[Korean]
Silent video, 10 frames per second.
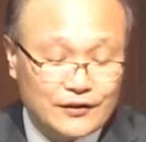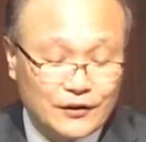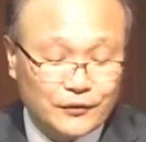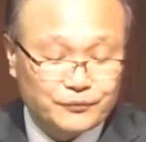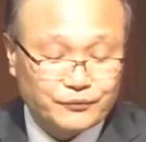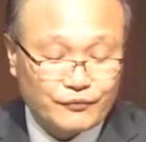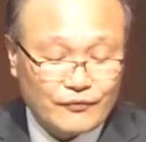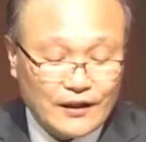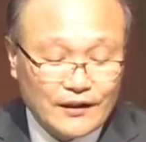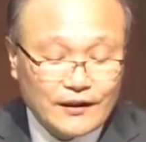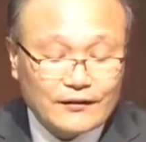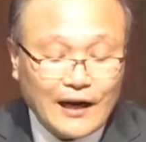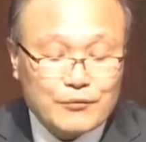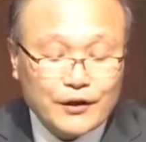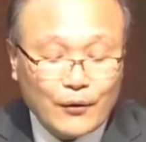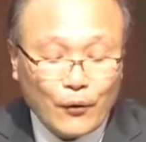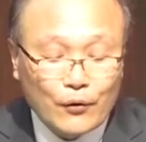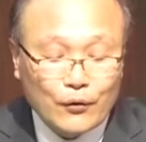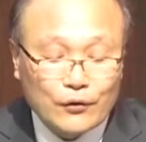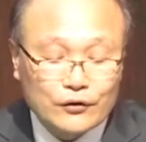하는 것은요. 사물의
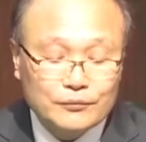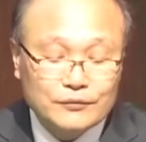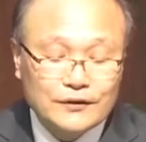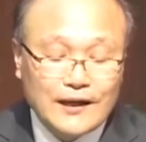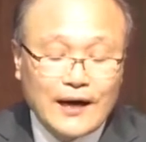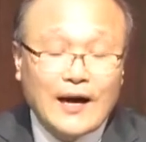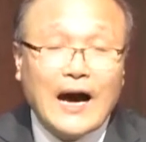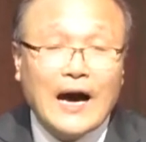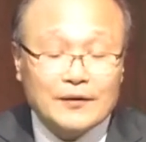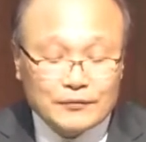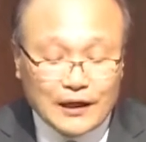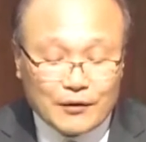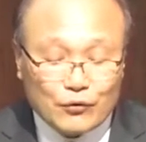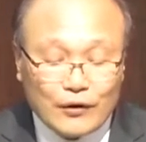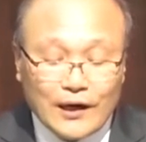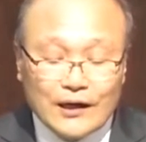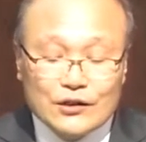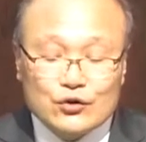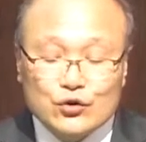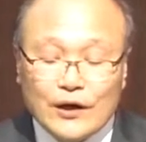옳고 그름,
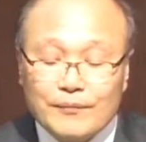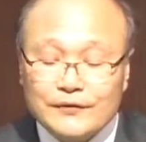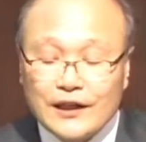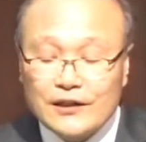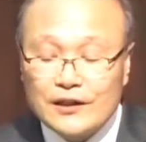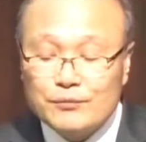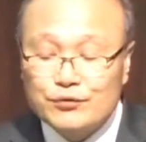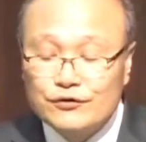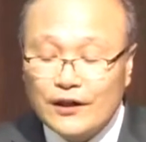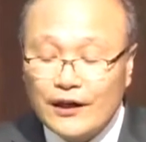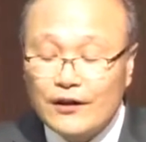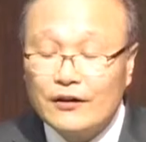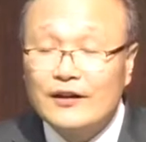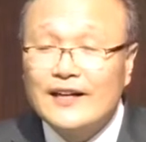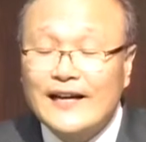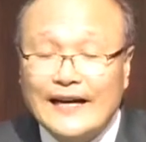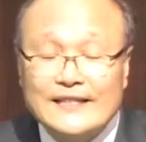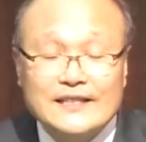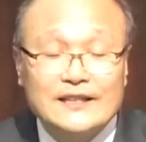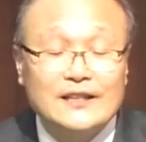아름다움과 추함 따위를 분석하여
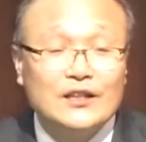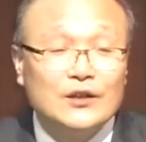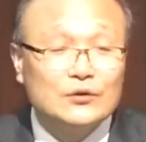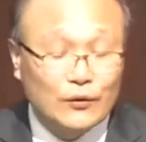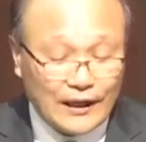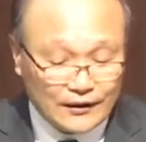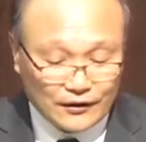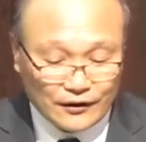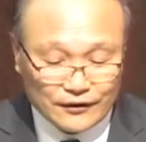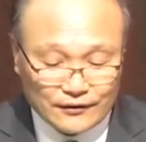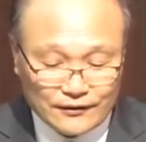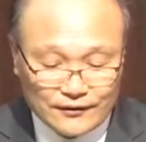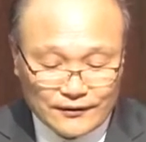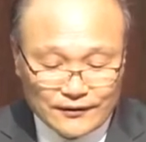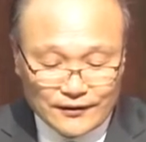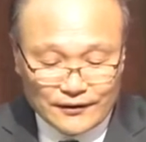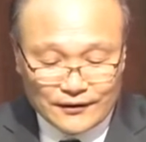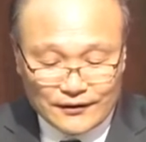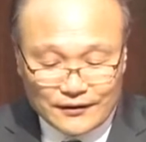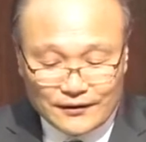가치를 논하는 것.
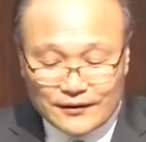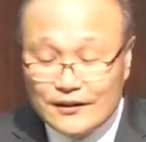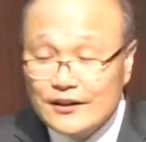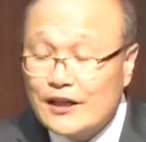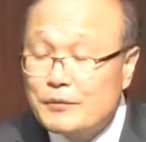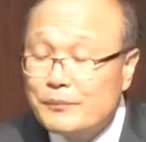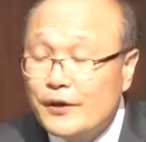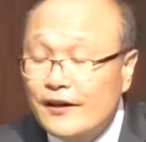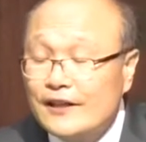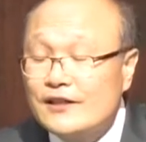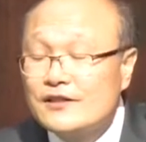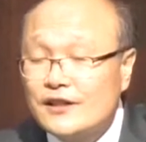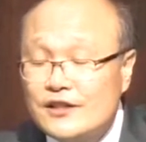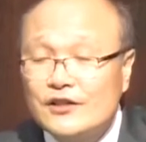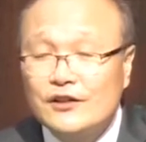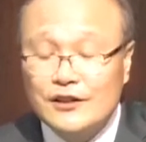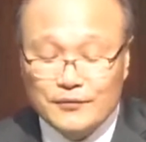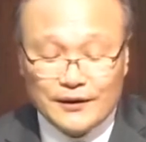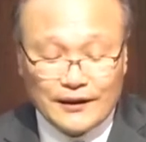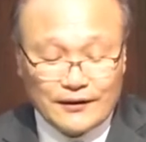이게 비평의 사전적인
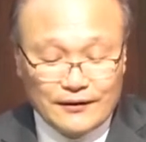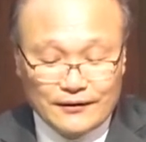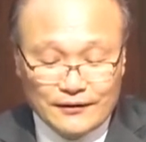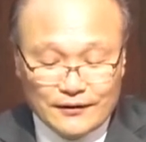정의입니다.